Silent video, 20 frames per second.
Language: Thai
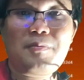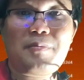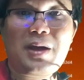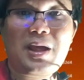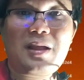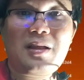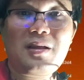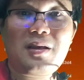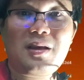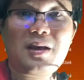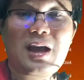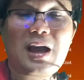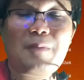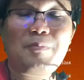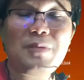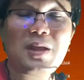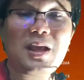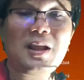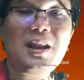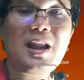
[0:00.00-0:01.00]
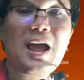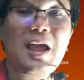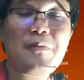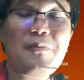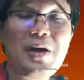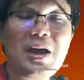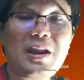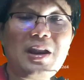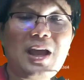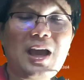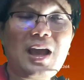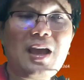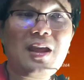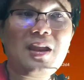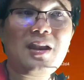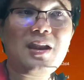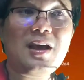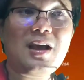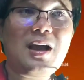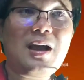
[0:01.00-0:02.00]
ไปอัปเดตรายวันได้
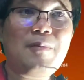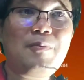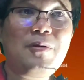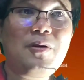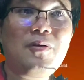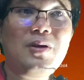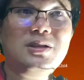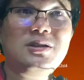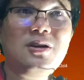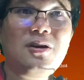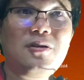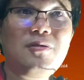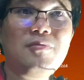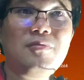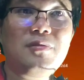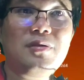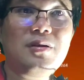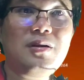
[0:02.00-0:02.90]
นะครับ เพราะว่าช่อง